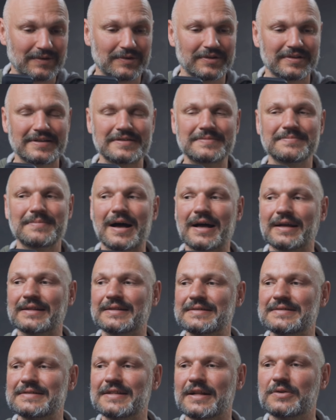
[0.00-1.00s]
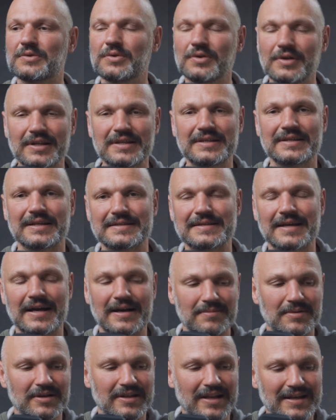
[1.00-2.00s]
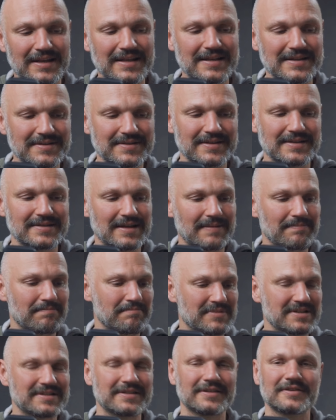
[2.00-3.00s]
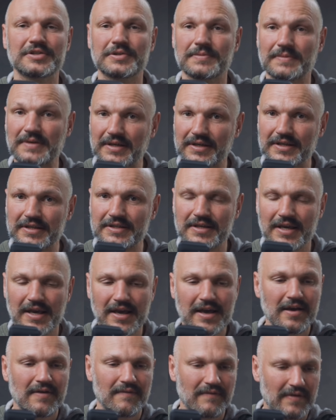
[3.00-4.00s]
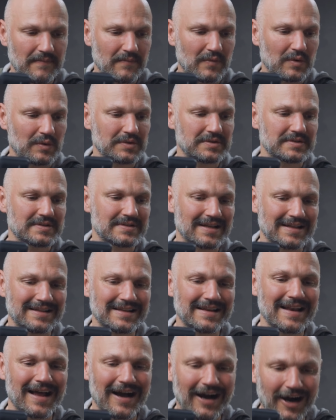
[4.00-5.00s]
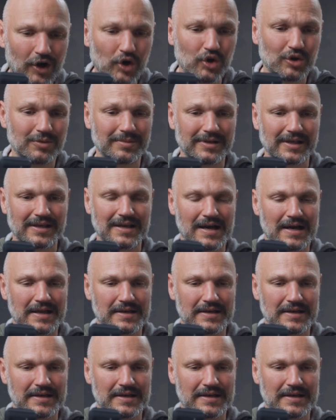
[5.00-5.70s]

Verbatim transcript: Und das macht es natürlich jetzt aber dann insgesamt ein bisschen schwierig, wenn wir uns dann den Augenblick